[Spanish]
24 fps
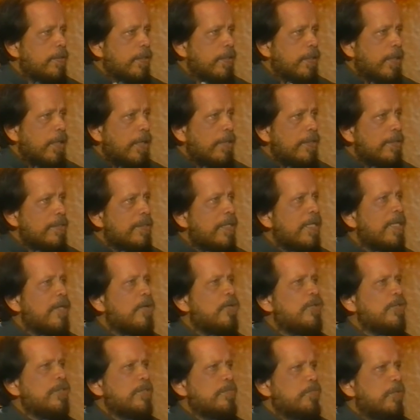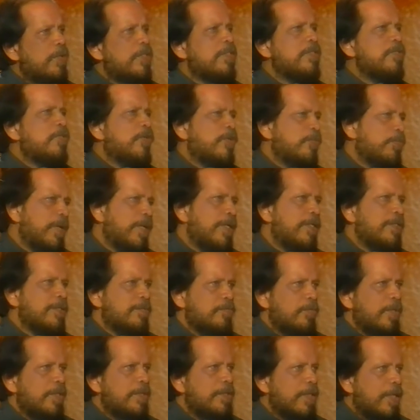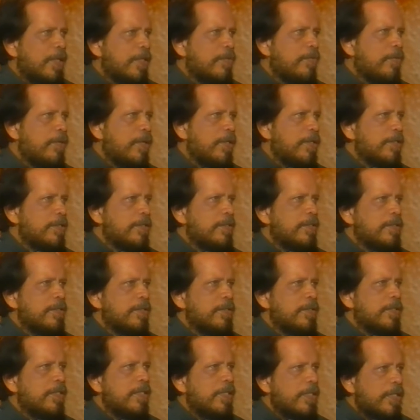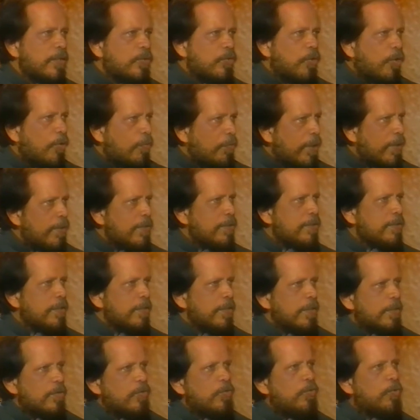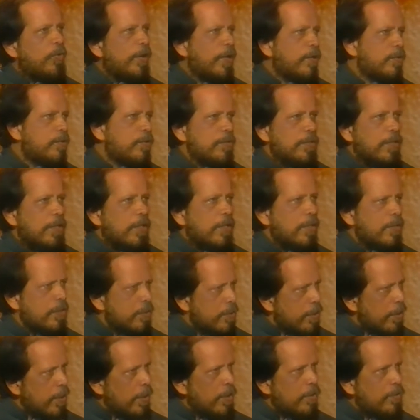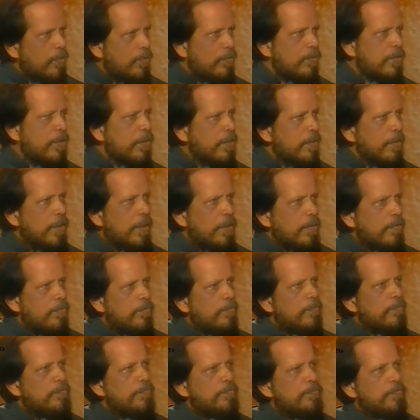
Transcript: Si de ahí sale cosas más normales, más naturales sin redobles y juegos y nada, directo, sincero.